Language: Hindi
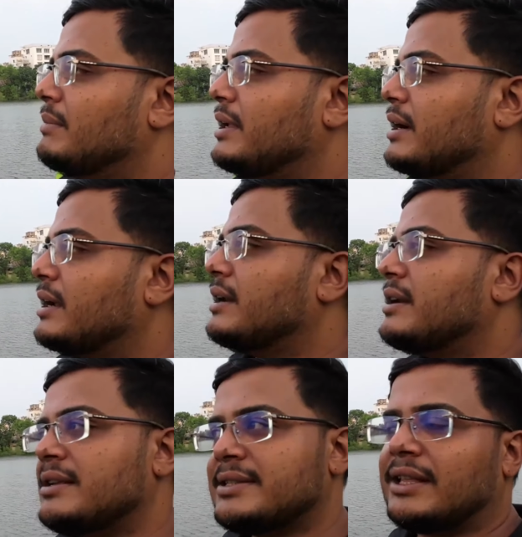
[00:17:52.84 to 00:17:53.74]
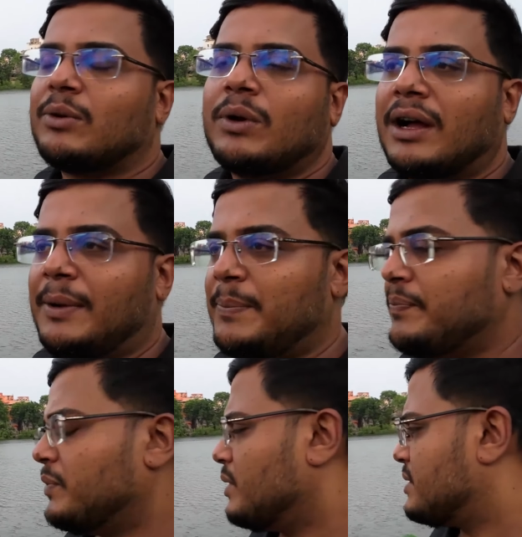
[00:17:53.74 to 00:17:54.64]
भैया का डिटेल्स दे दूँगा
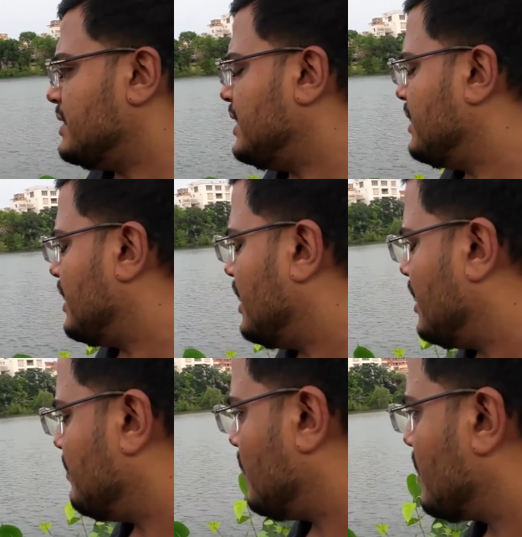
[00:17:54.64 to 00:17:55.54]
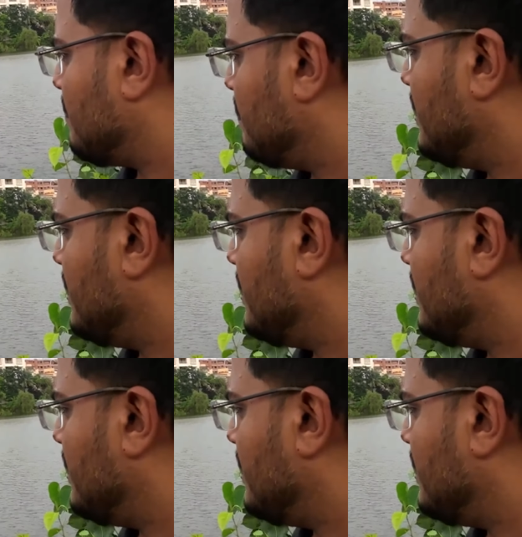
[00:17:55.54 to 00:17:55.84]
तो चलिए हम और आप